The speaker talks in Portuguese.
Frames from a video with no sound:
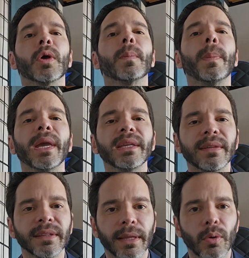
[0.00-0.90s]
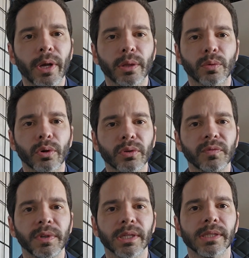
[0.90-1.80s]
pensa em ter um retorno
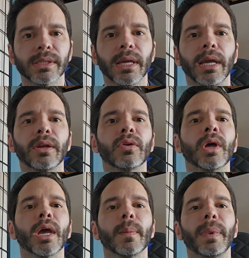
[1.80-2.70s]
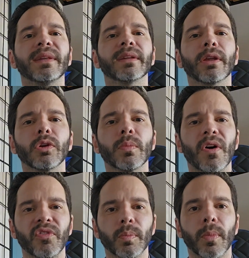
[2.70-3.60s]
financeiro, pensa em ter um
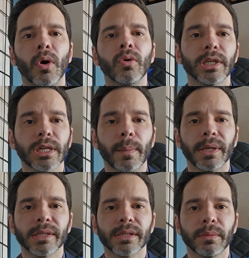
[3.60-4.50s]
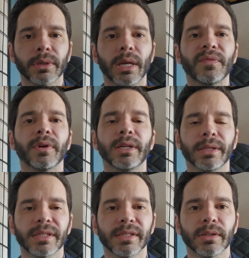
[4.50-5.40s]
imóvel bom, deixar meu telefone na
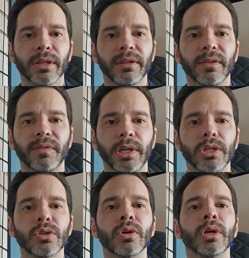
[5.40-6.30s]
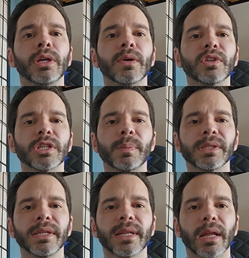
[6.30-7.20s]
descrição desse vídeo e eu vou te
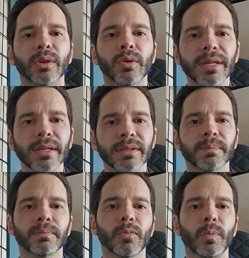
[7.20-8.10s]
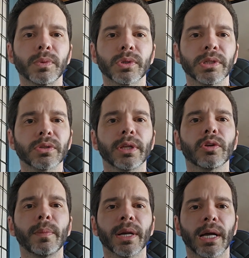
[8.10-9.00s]
apresentar todas as opções que eu tenho
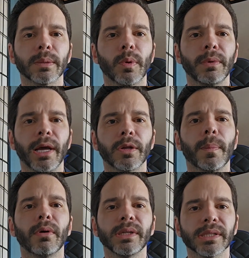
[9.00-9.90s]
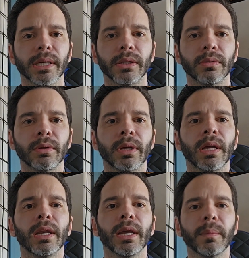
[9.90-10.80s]
no mercado imobiliário paulistano.
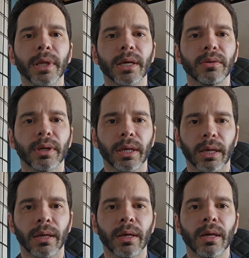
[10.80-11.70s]
Lembrando que